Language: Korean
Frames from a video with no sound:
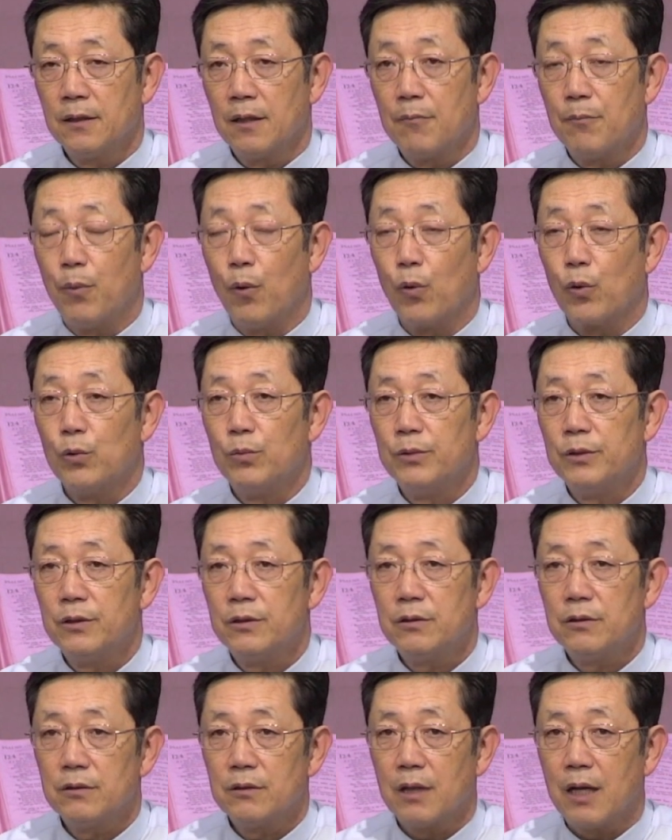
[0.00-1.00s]

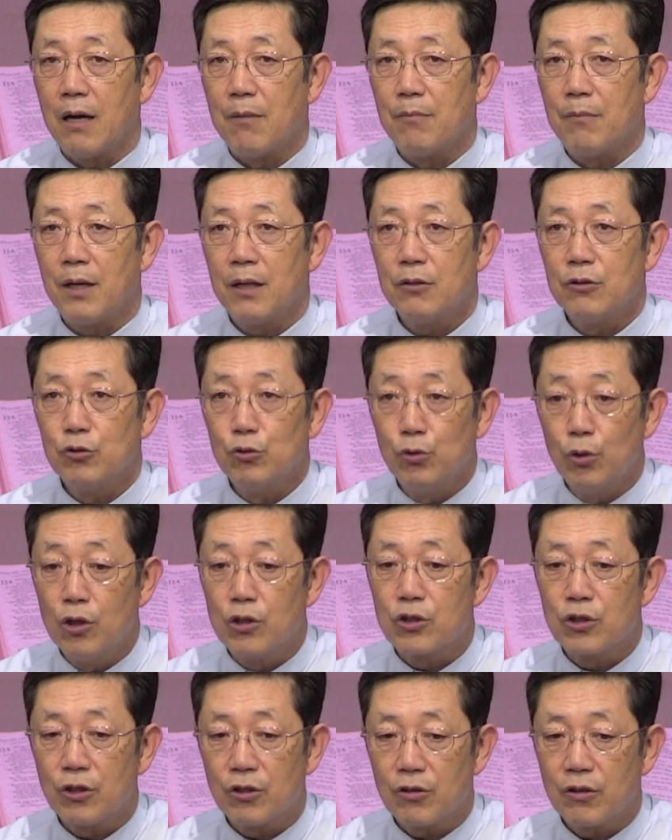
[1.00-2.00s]
보름은 아마
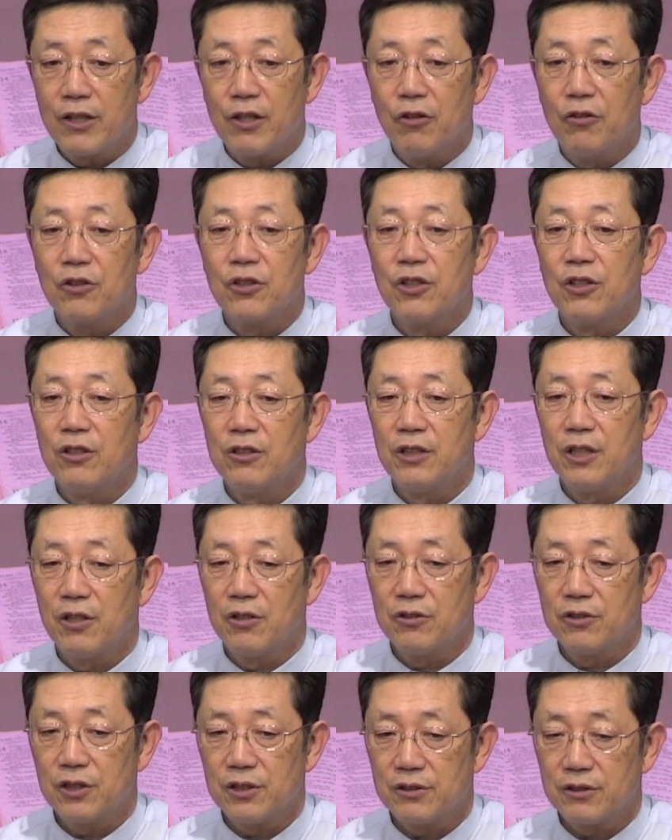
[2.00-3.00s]
6월절과
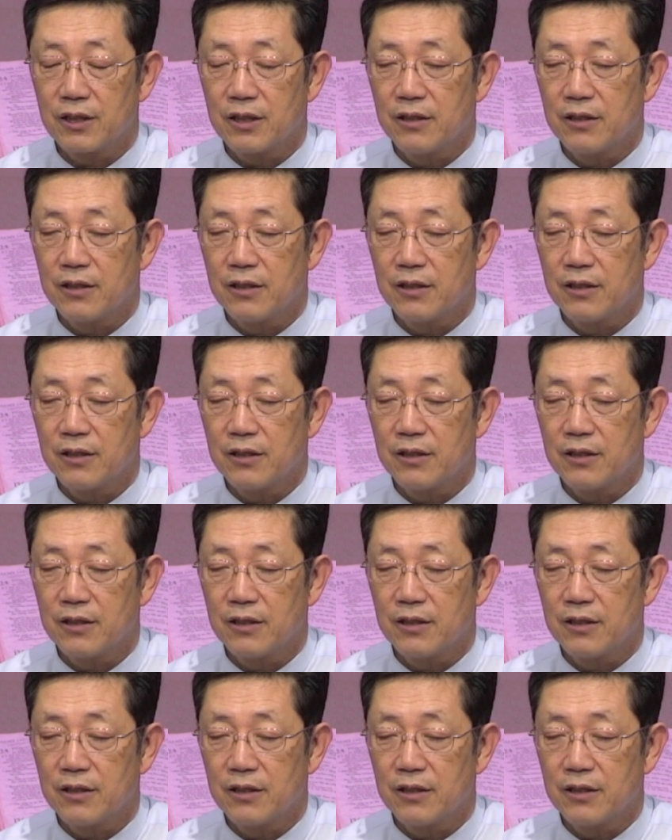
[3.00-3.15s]
연결되어져 있어요.